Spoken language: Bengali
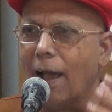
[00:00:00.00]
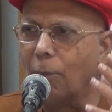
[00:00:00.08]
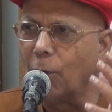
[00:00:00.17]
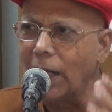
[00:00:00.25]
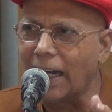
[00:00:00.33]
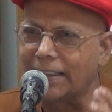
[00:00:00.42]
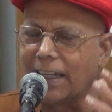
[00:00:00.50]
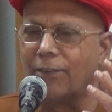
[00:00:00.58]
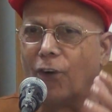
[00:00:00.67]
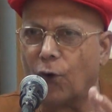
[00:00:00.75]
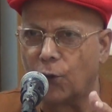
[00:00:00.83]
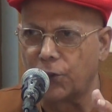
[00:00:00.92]
এমন একটা
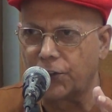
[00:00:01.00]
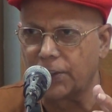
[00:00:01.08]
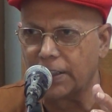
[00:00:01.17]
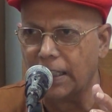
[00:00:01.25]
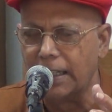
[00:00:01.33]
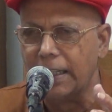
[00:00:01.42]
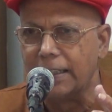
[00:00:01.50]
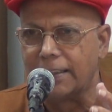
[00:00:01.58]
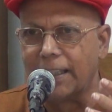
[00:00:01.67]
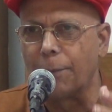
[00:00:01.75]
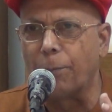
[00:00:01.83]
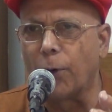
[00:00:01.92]
ফোর্স
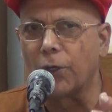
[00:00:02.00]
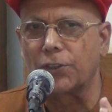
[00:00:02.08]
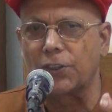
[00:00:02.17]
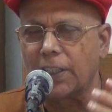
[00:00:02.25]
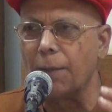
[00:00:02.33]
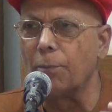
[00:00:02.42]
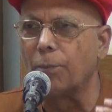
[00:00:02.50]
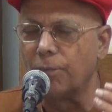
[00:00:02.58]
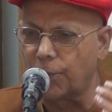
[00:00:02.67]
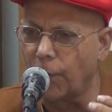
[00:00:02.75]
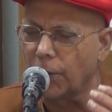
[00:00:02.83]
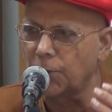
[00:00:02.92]
যে ফোর্সকে
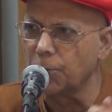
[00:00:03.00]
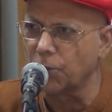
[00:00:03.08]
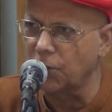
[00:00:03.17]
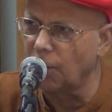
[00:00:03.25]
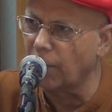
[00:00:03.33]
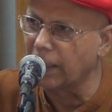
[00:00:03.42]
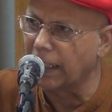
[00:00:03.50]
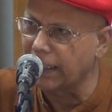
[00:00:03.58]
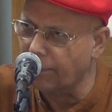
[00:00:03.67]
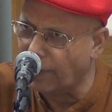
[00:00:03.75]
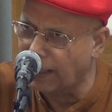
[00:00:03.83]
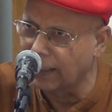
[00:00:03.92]
ফোর্স
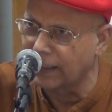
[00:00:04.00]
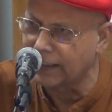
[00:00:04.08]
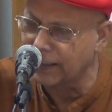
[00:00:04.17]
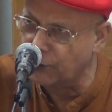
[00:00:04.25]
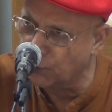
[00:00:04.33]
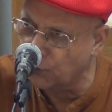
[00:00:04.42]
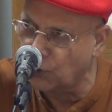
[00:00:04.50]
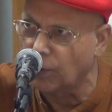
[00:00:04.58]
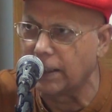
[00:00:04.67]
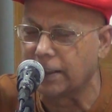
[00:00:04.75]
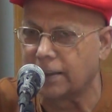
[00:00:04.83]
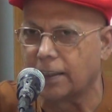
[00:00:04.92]
মুসলমানদেরকে বাংলাদেশের শত্রু
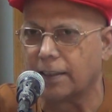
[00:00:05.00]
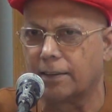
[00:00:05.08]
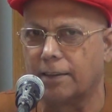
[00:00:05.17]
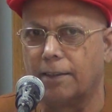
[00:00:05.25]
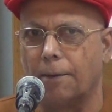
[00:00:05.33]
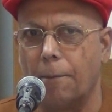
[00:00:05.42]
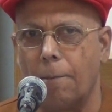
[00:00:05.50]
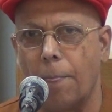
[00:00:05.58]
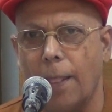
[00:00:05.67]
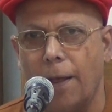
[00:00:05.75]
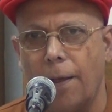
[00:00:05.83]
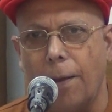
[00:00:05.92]
বানিয়ে ছেড়েছে
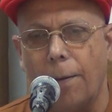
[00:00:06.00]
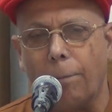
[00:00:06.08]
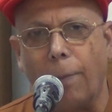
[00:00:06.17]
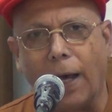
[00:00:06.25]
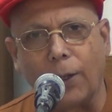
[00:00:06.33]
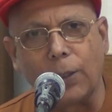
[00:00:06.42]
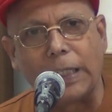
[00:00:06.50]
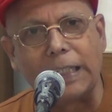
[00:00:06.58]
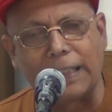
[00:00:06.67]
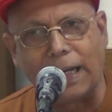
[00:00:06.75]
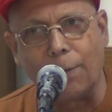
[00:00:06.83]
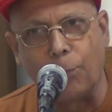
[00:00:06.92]
ভারতে যারা